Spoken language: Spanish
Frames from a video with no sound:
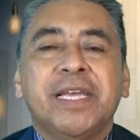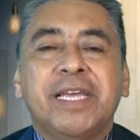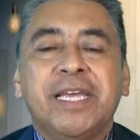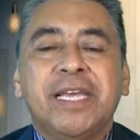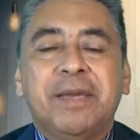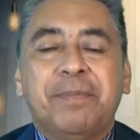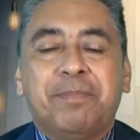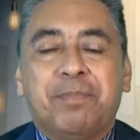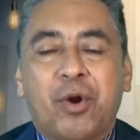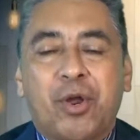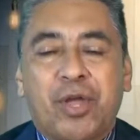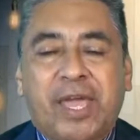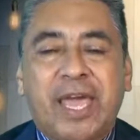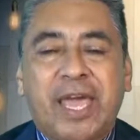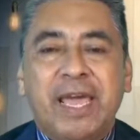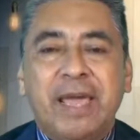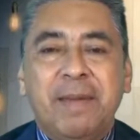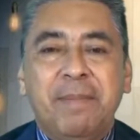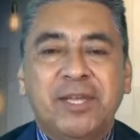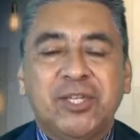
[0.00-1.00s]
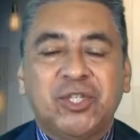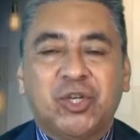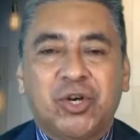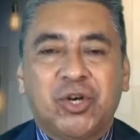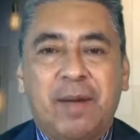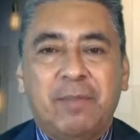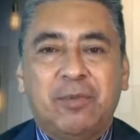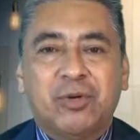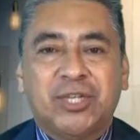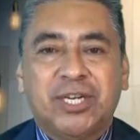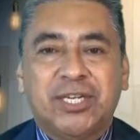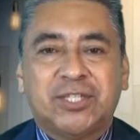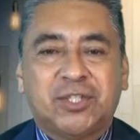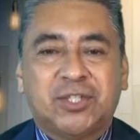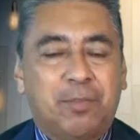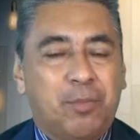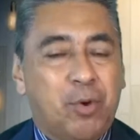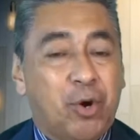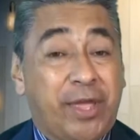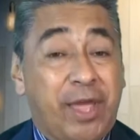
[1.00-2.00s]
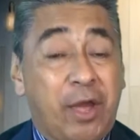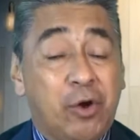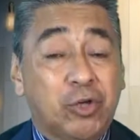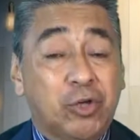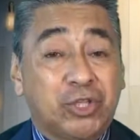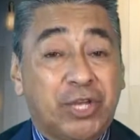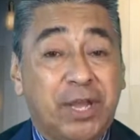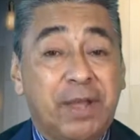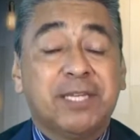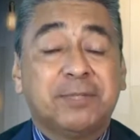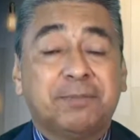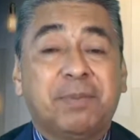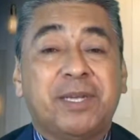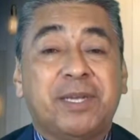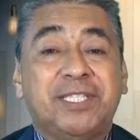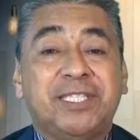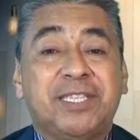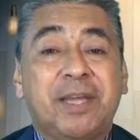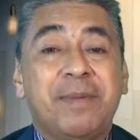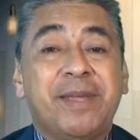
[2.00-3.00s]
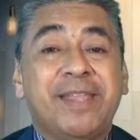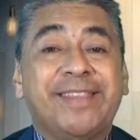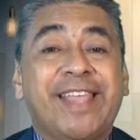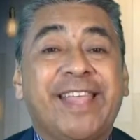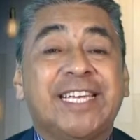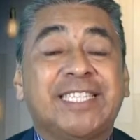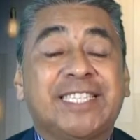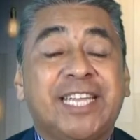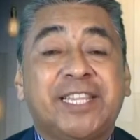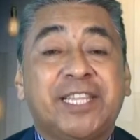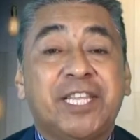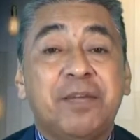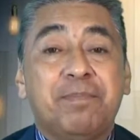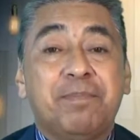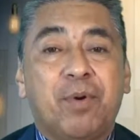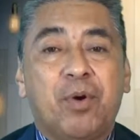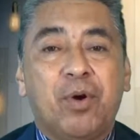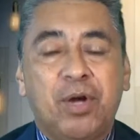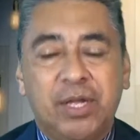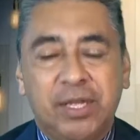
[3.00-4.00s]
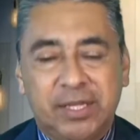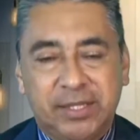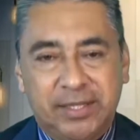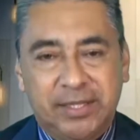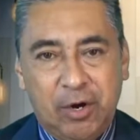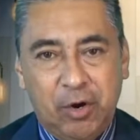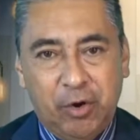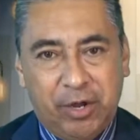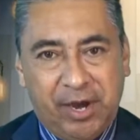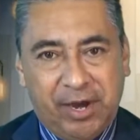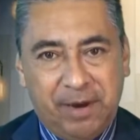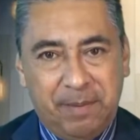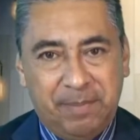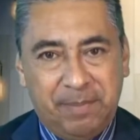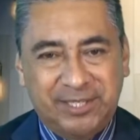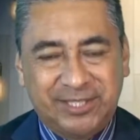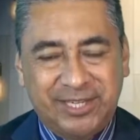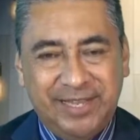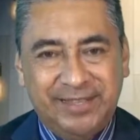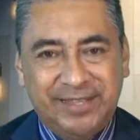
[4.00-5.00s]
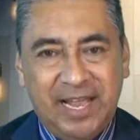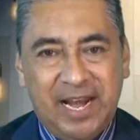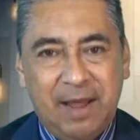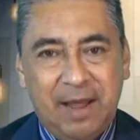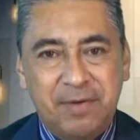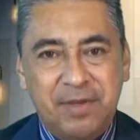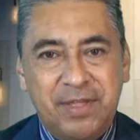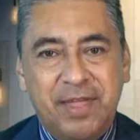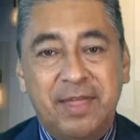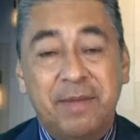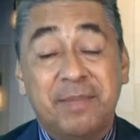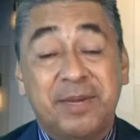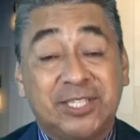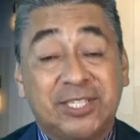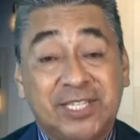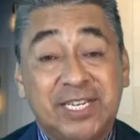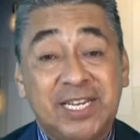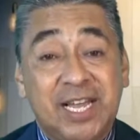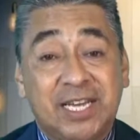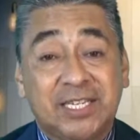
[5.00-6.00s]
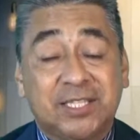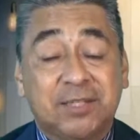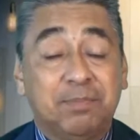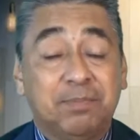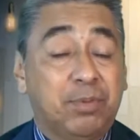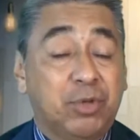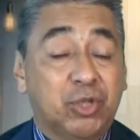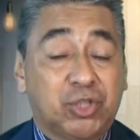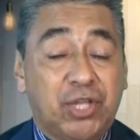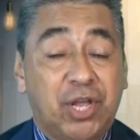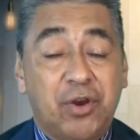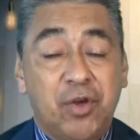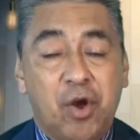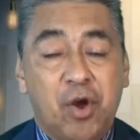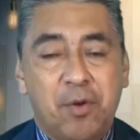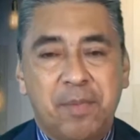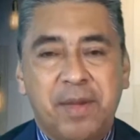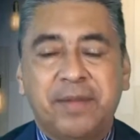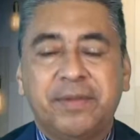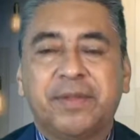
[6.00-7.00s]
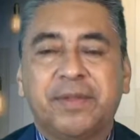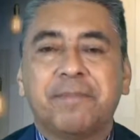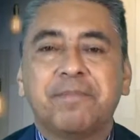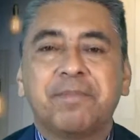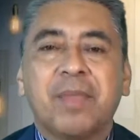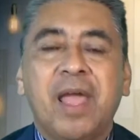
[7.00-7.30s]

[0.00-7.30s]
¿Y por qué mencionamos esto? Porque José es precisamente ese tipo de lo que representa la vida de Mesías posteriormente.